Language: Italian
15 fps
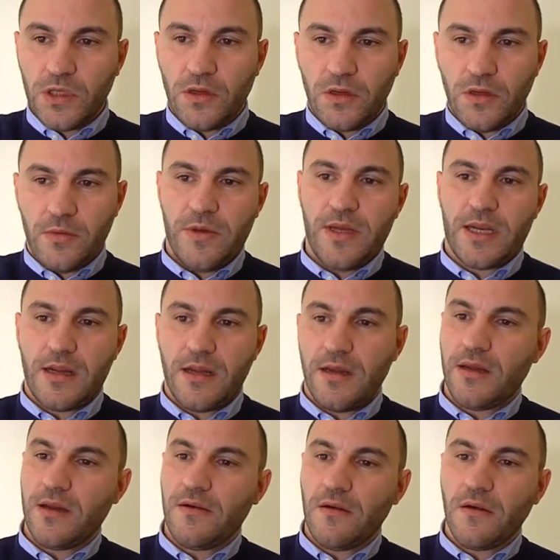loro per
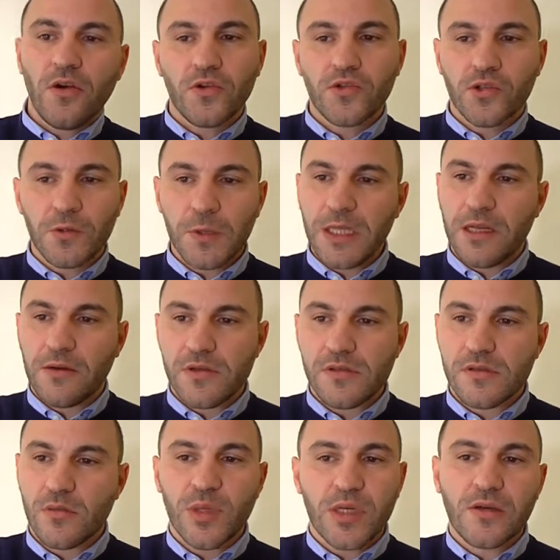eh, costruire
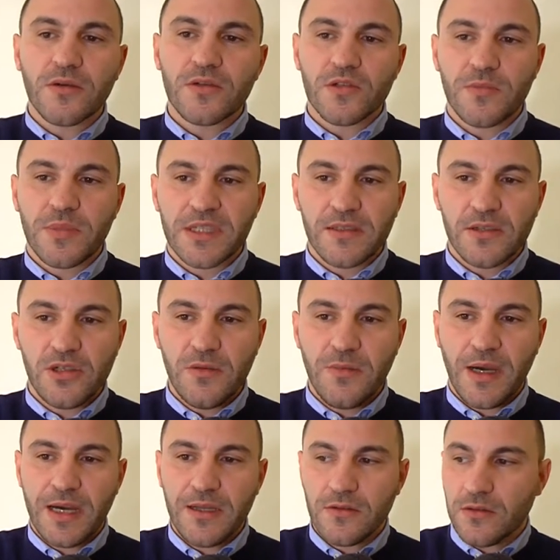questo percorso
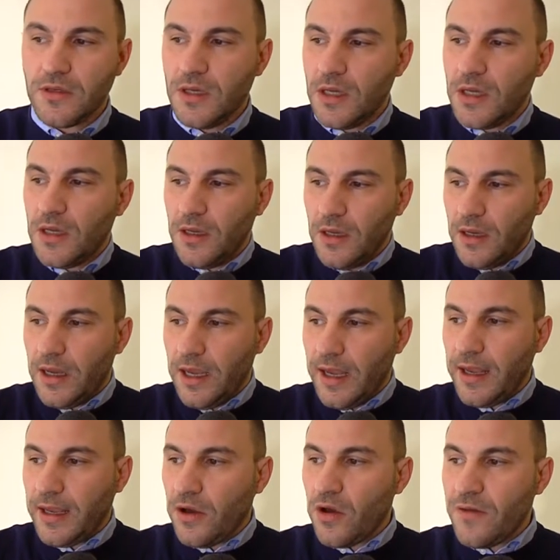partecipato
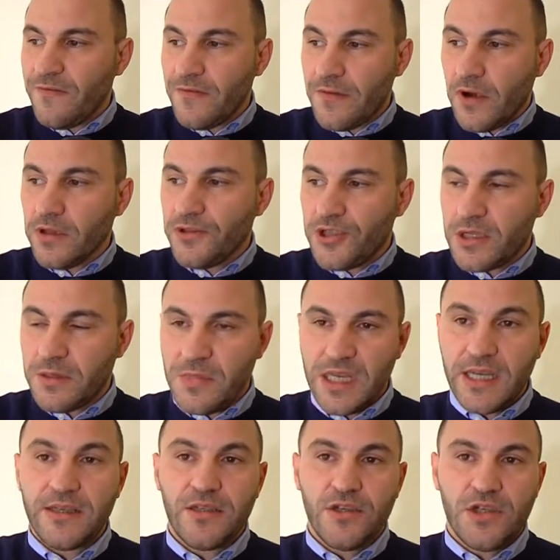e coinvolgere
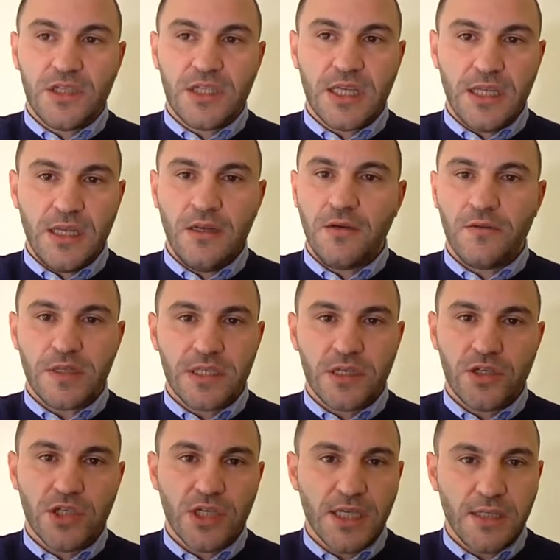migliaia di cittadini in questa
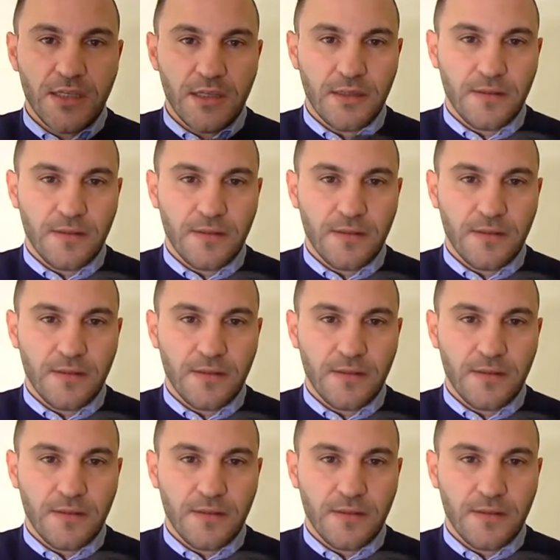scelta.